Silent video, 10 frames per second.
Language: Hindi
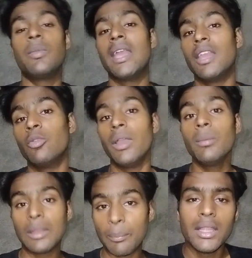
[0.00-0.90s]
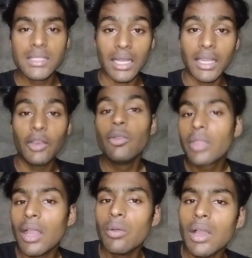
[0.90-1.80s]
के भी आया हूँ भाई मतलब
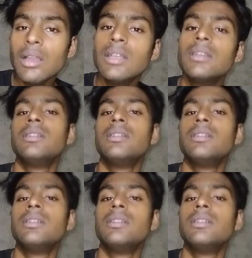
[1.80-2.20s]
डिसकंटिन्यू क्या हुआ